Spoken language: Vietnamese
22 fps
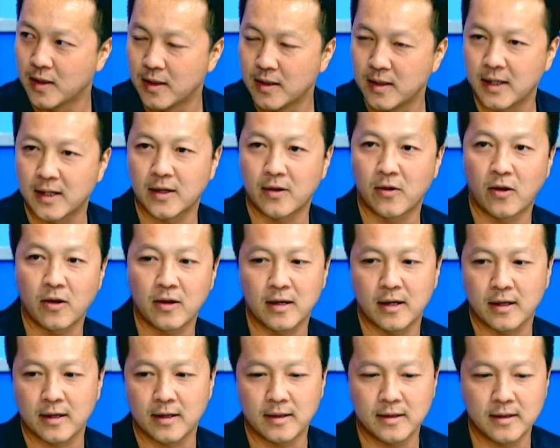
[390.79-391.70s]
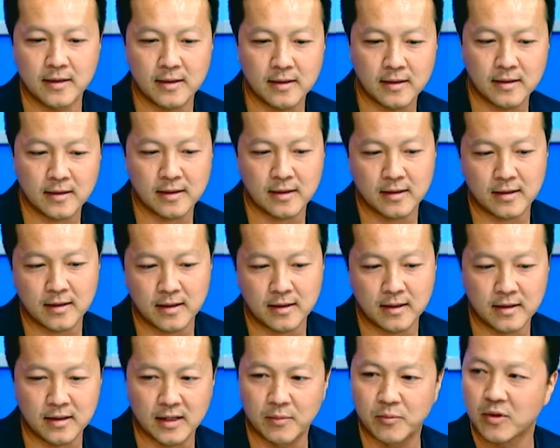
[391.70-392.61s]
Thì cái đó là cái cái cái
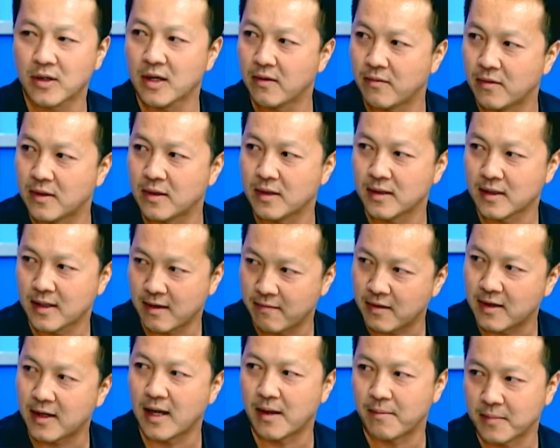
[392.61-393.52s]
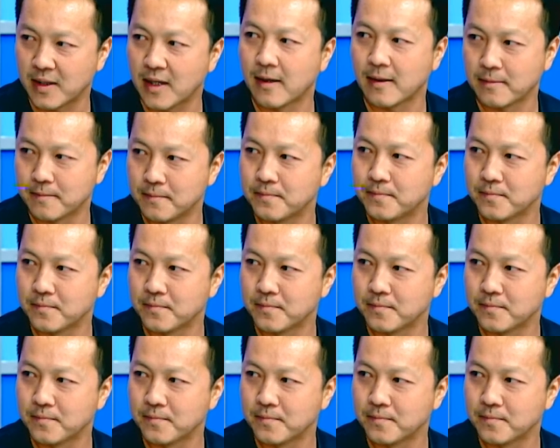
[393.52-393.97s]
kinh nghiệm Kevin Kevin làm nha. Yeah.